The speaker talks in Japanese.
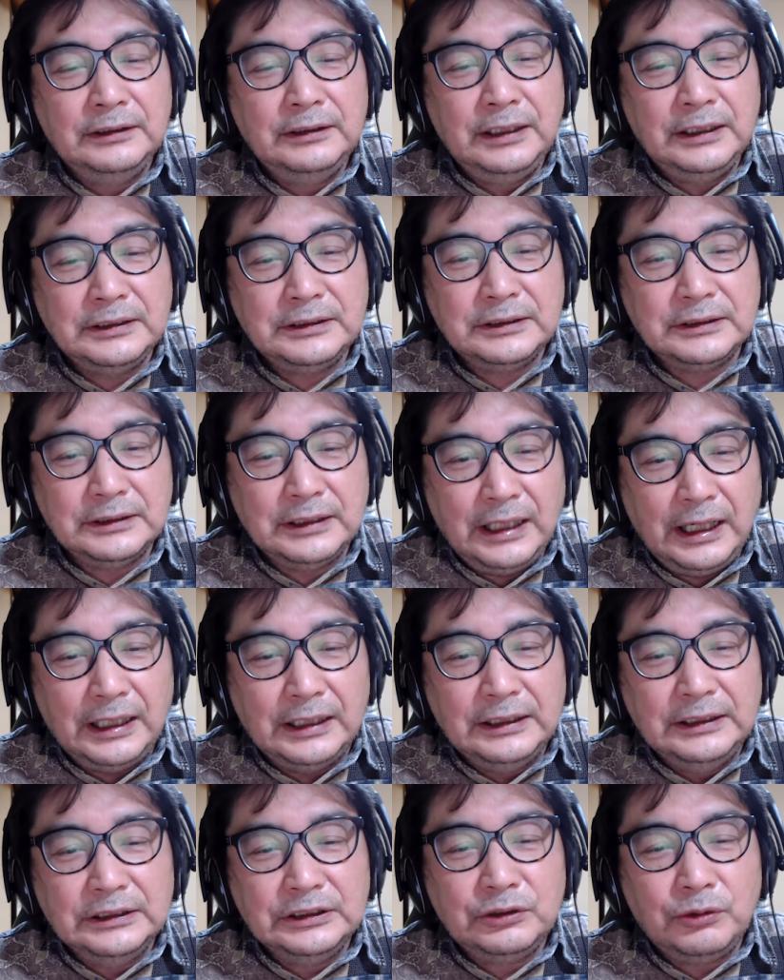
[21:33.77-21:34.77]
です
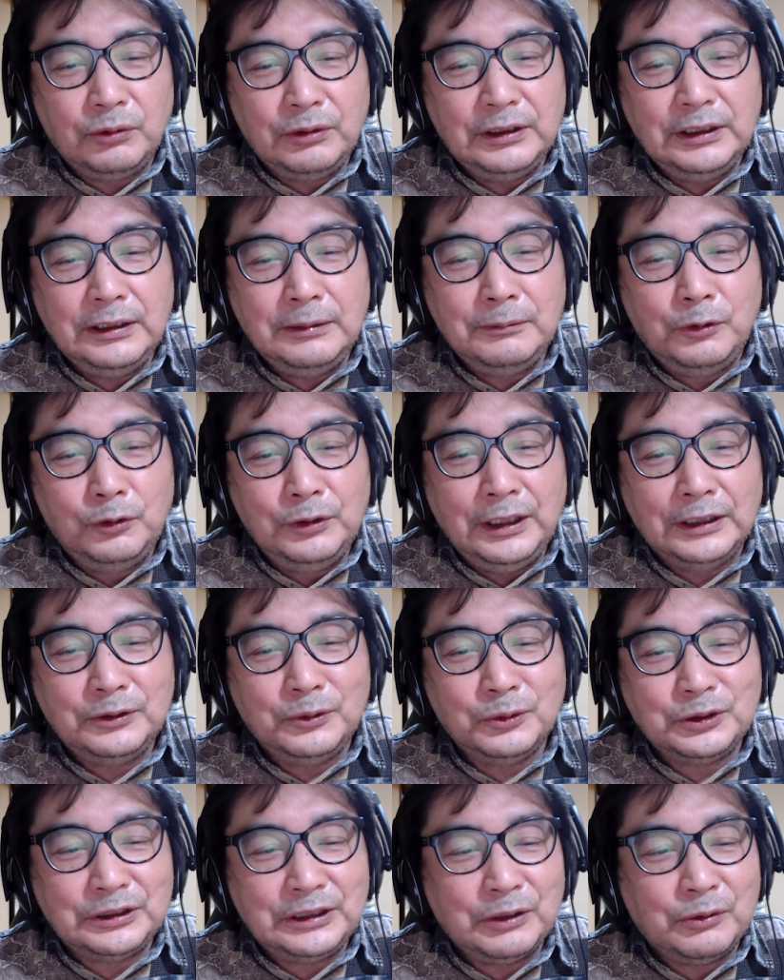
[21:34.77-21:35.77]
が、それでも親
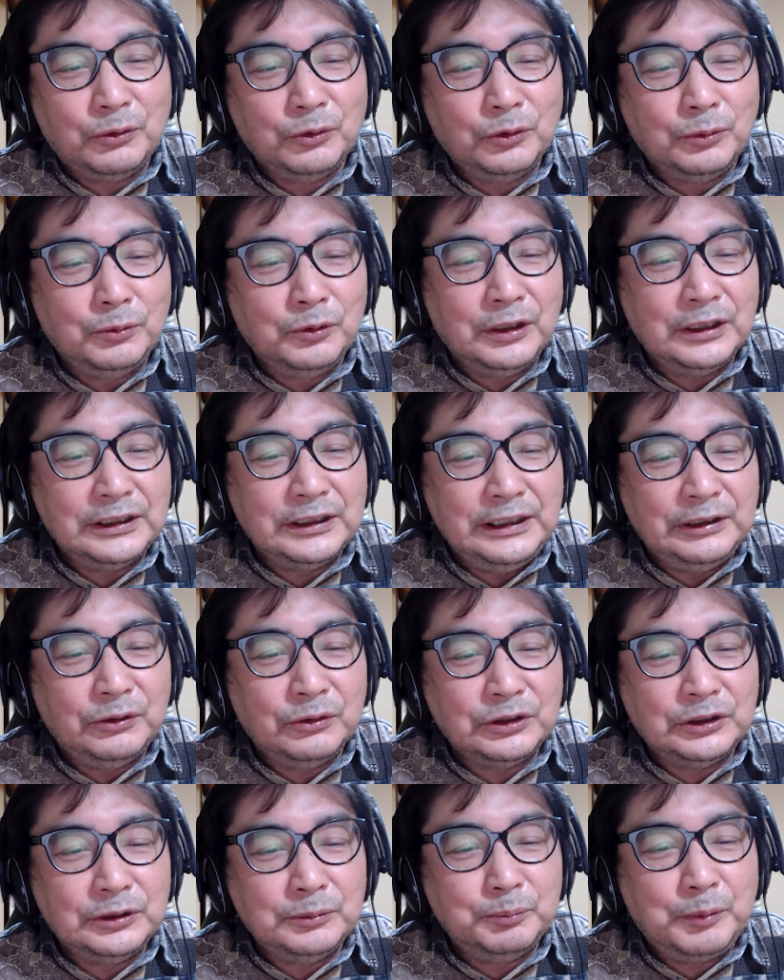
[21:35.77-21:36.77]
として子供がきっ
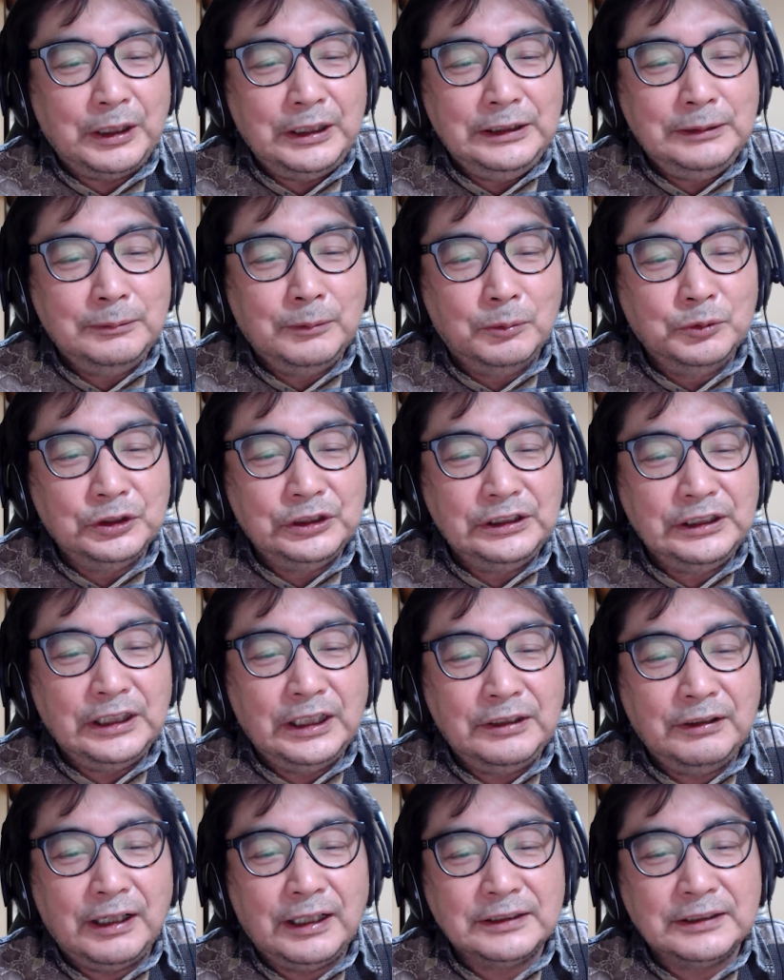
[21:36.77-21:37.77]
と失敗にも向き
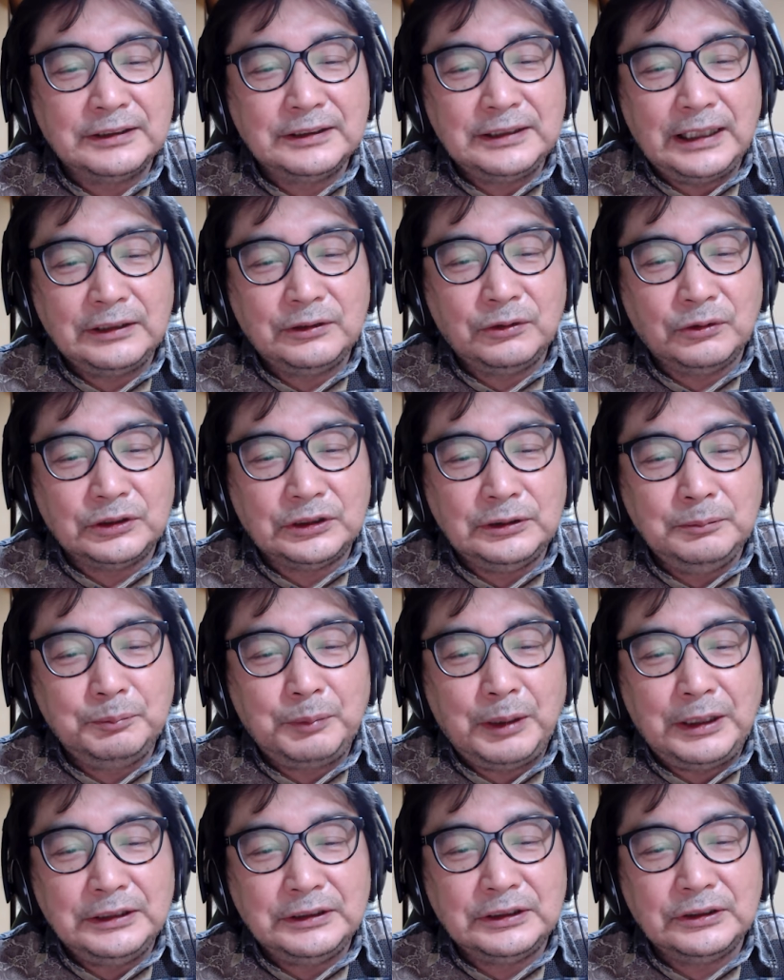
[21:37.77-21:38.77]
合えるはずだと信
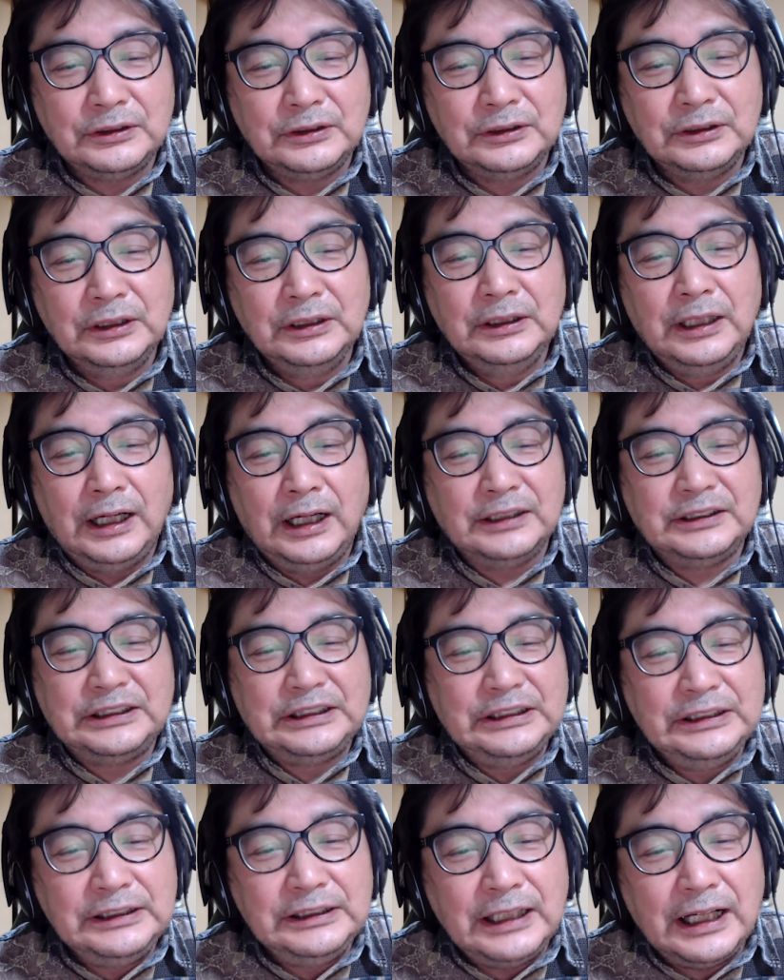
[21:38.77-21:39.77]
頼する
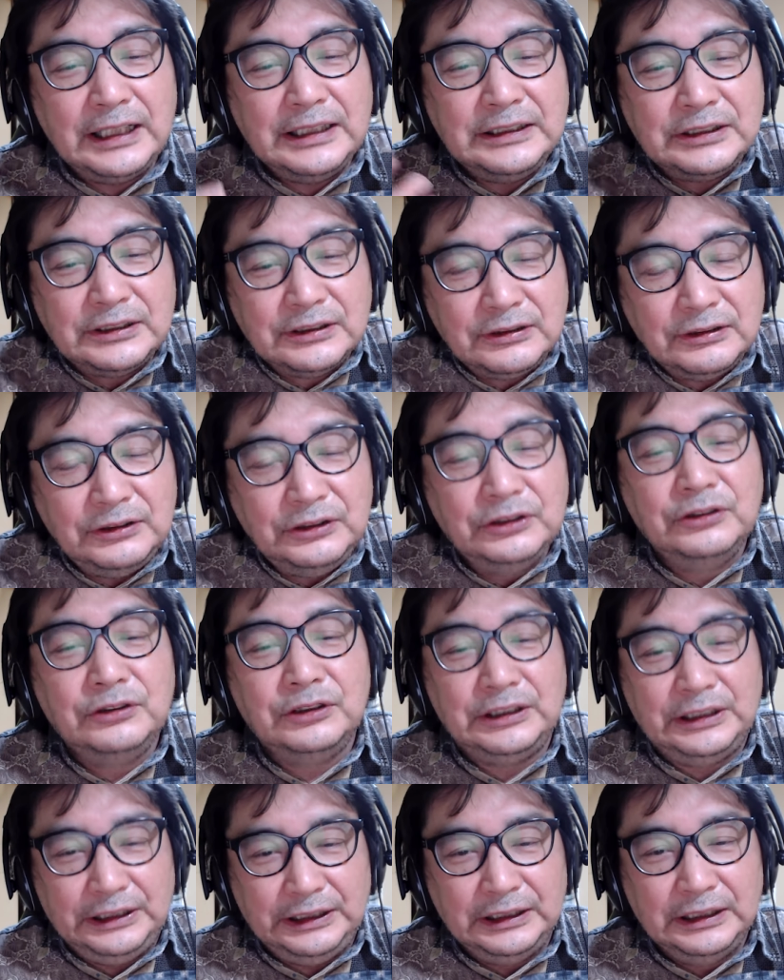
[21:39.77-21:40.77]

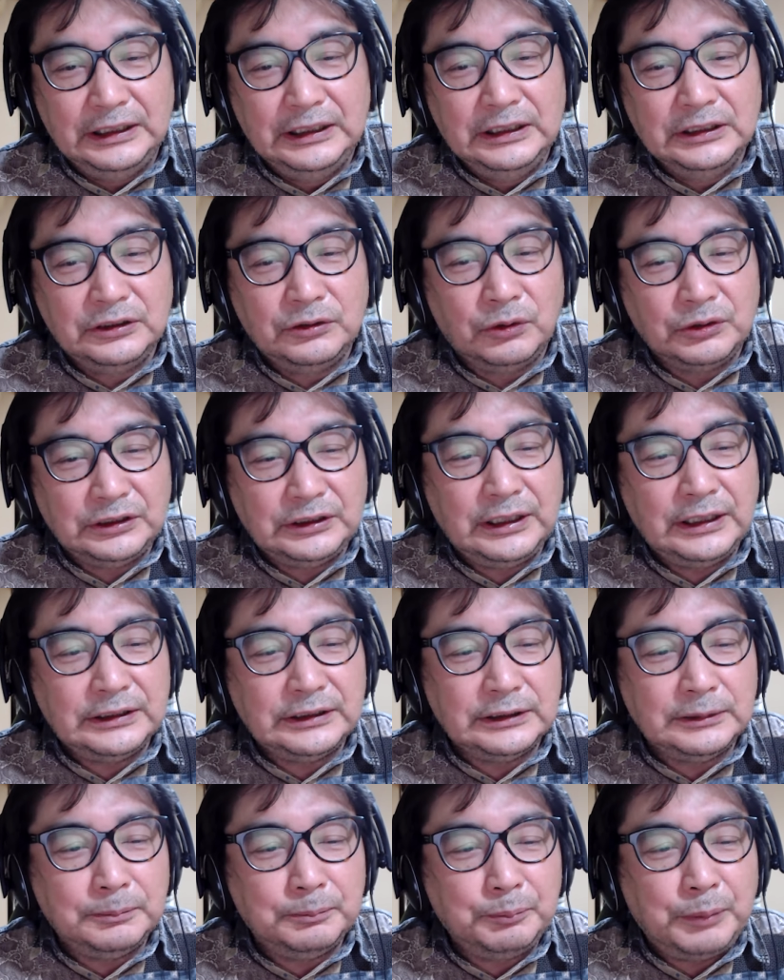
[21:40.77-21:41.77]
勇気、そして
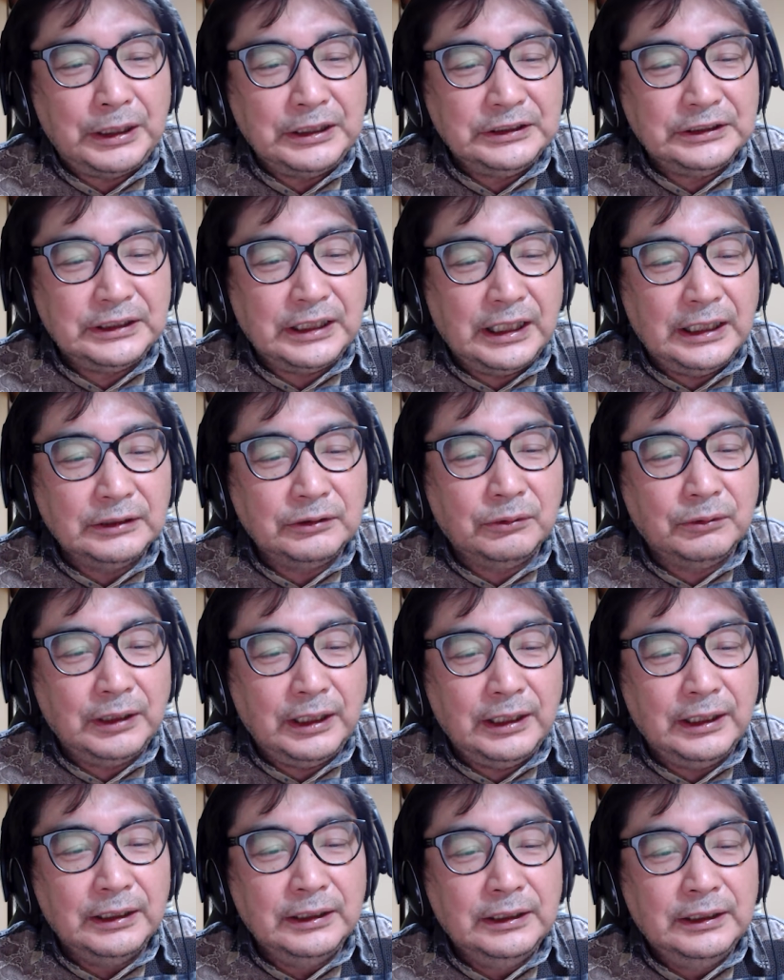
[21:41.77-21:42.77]
失敗した後
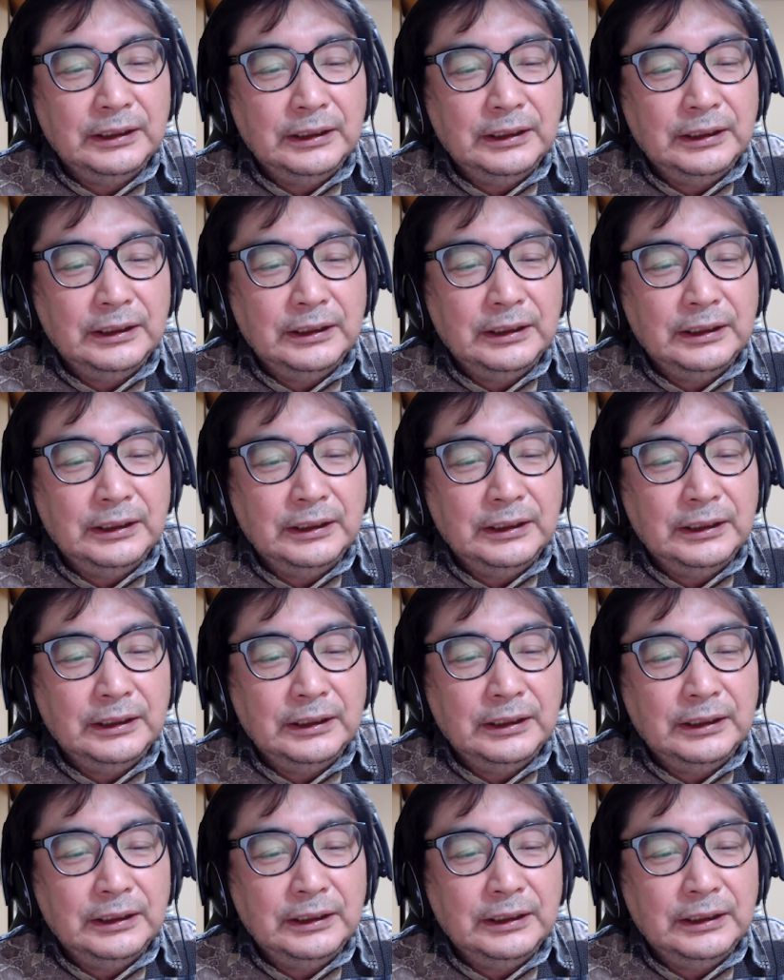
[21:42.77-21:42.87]
で、